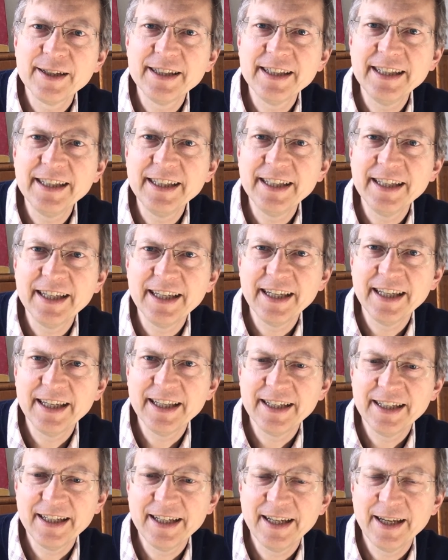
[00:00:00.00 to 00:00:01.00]
die
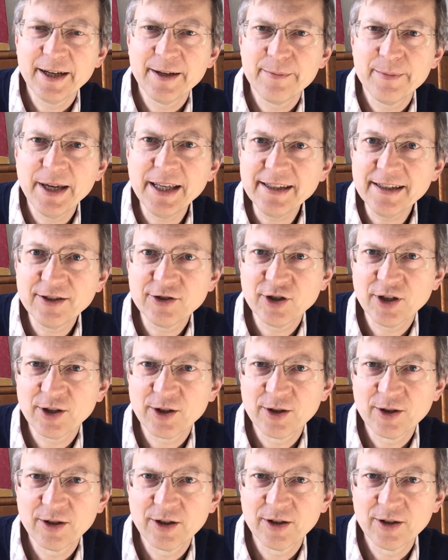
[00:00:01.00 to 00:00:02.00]
in der
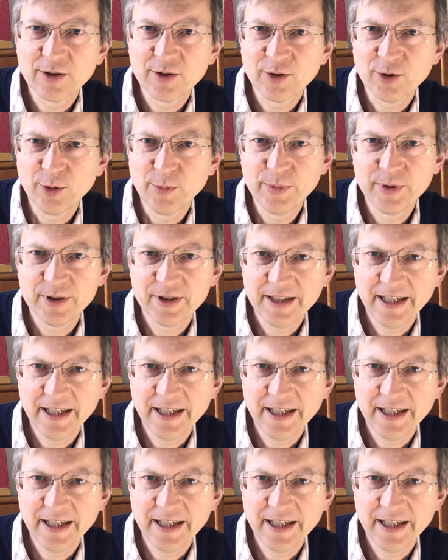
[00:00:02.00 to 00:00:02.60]
Messenger-Gruppe